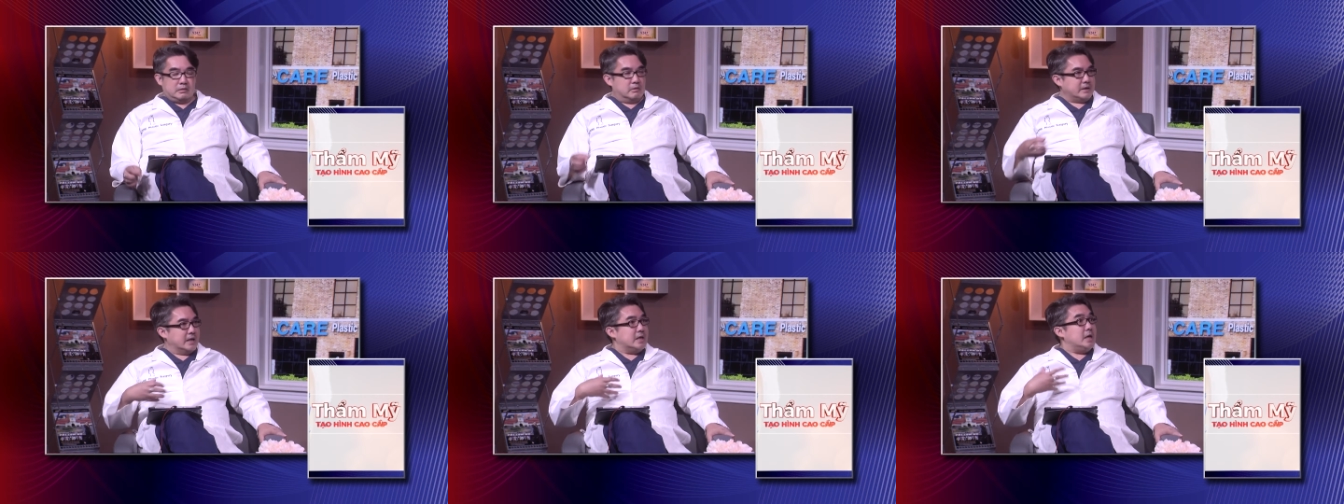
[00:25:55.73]

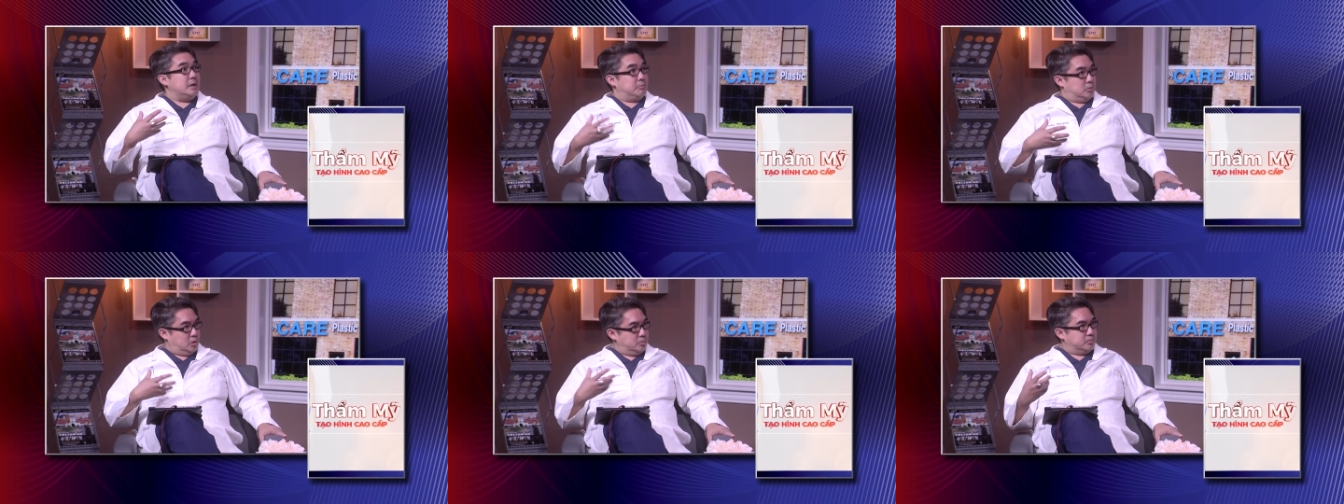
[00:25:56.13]
có cái
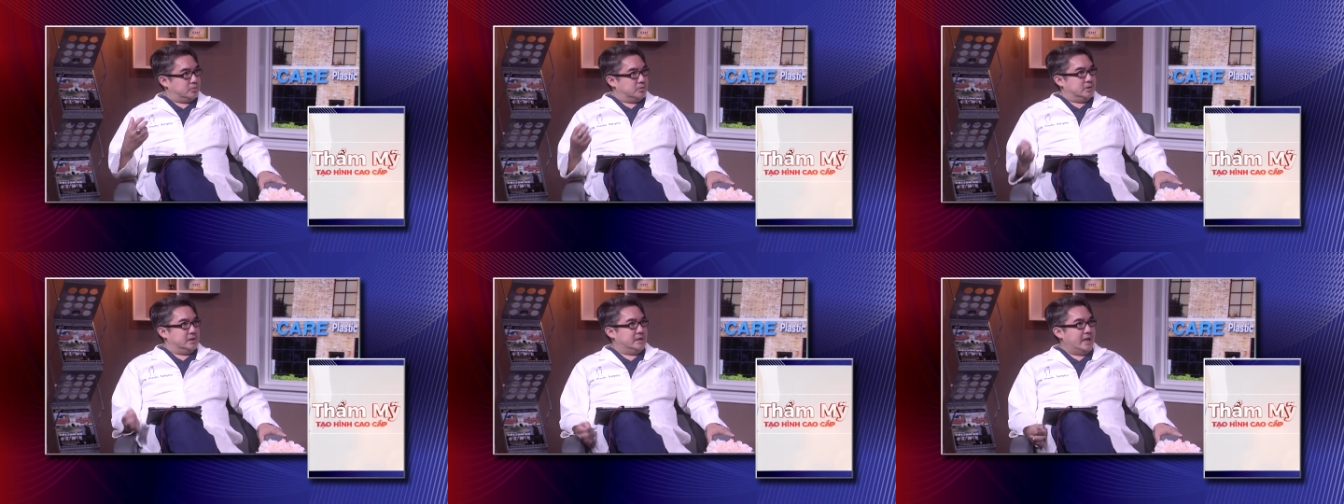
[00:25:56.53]
nghiêm túc
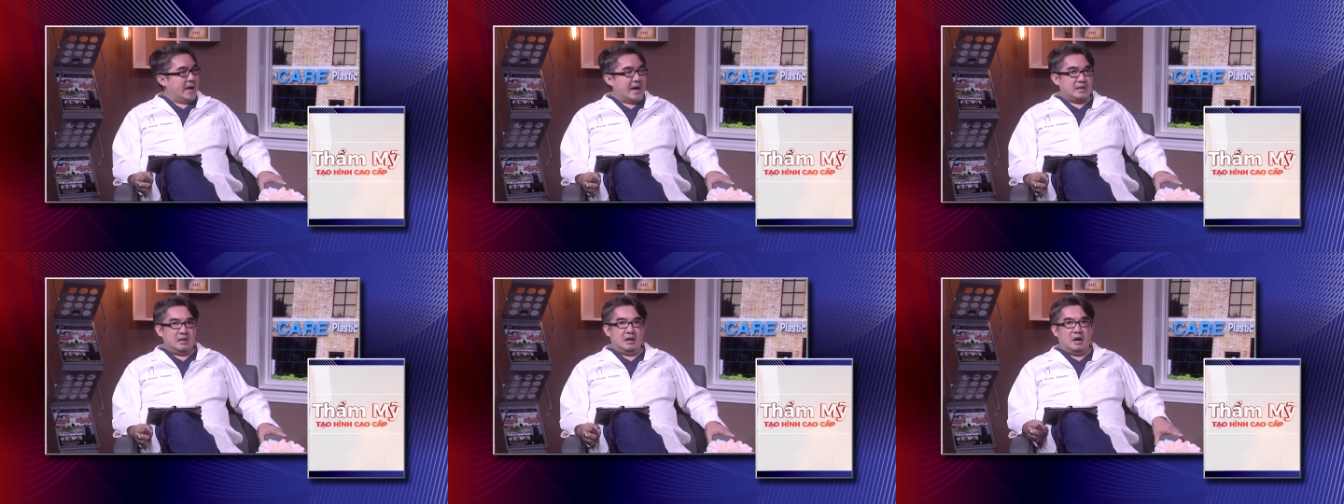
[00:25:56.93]
của người
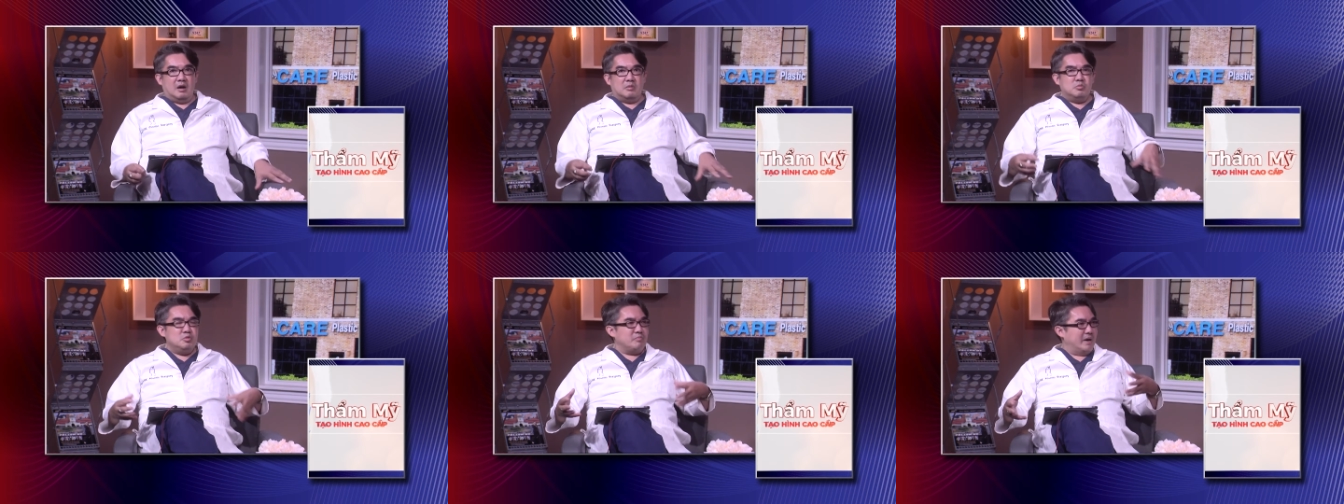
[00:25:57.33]
già chứ họ
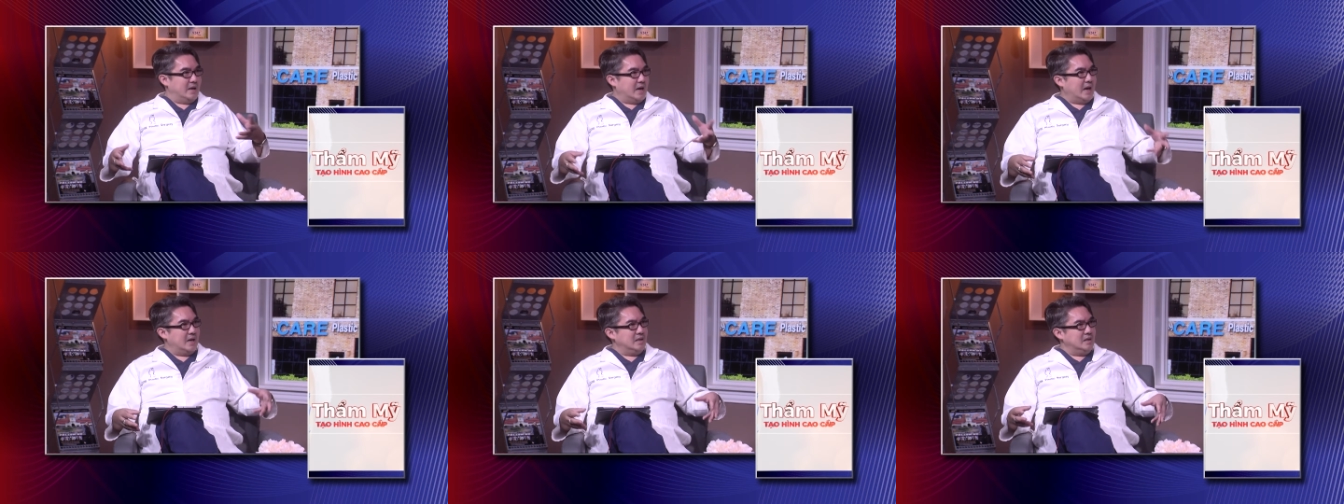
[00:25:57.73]
không muốn bày
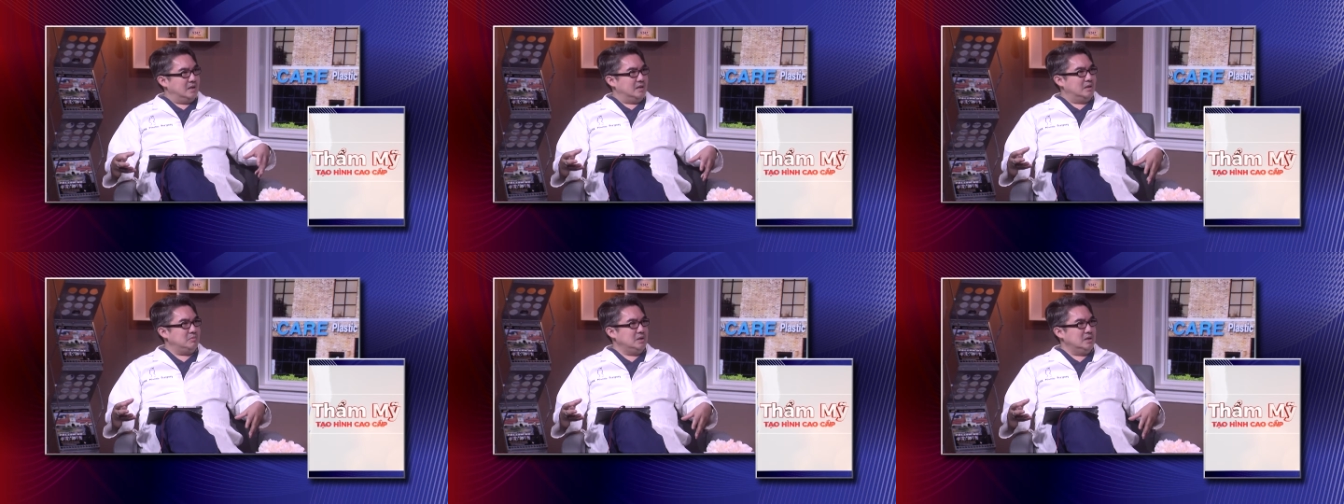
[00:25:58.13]
hay
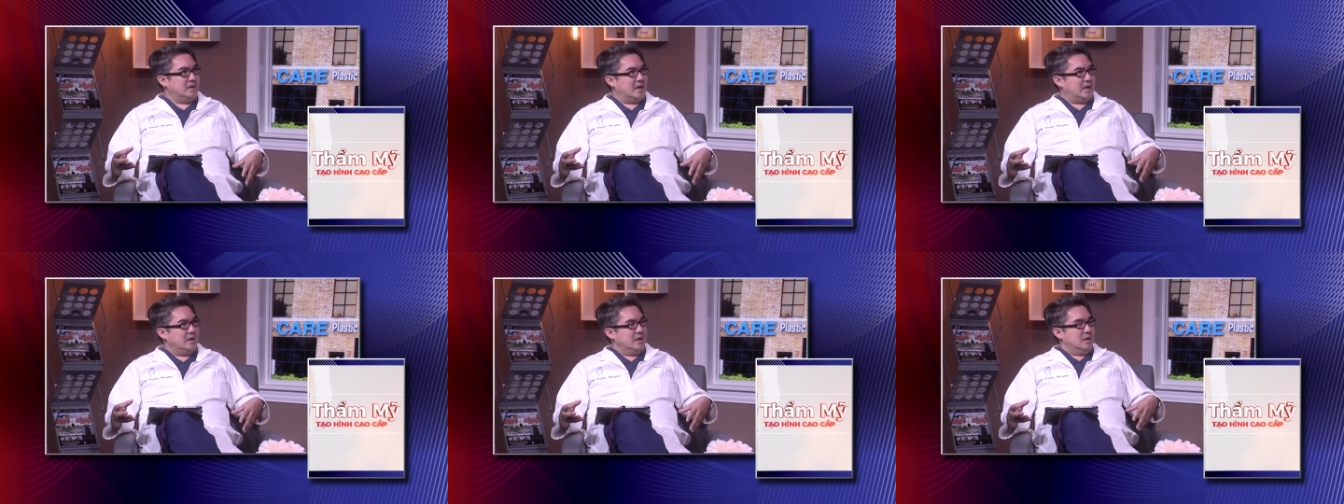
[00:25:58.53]
nhìn giống như
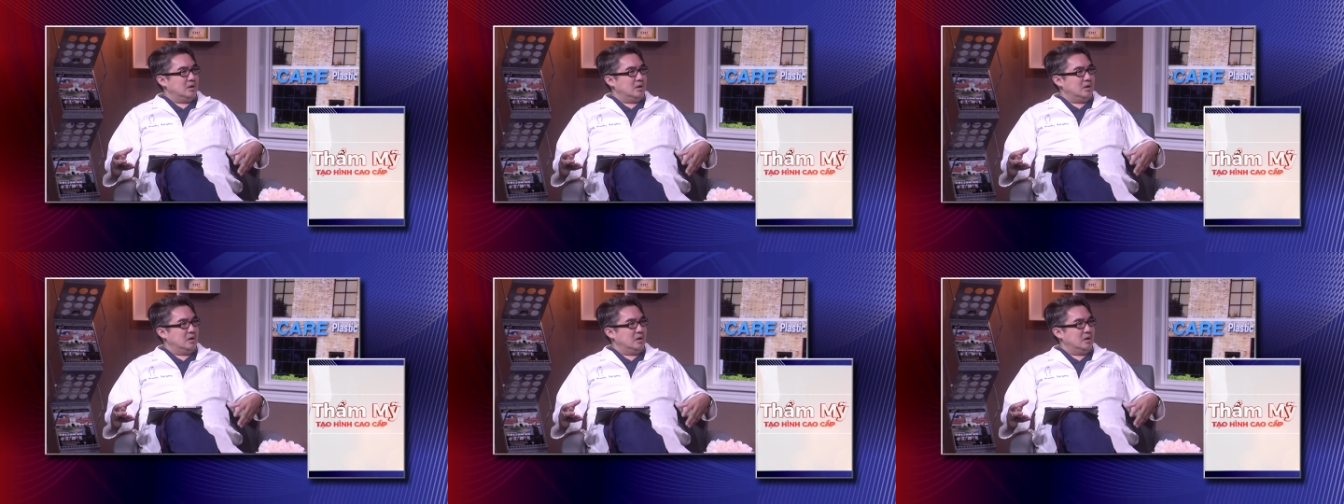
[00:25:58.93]
là